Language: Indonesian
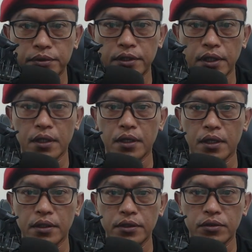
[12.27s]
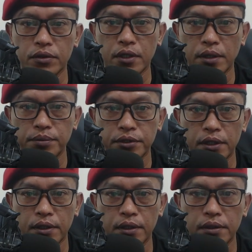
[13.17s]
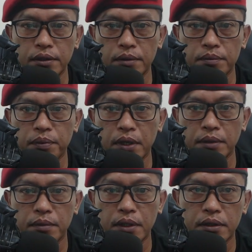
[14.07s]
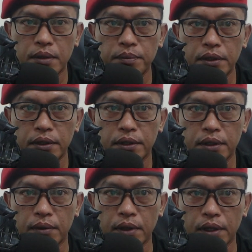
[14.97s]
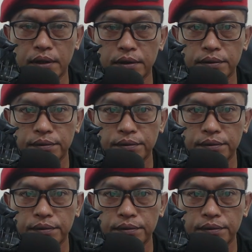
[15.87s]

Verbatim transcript: silahkan di subscribe channel Yang paling mantap ini kawan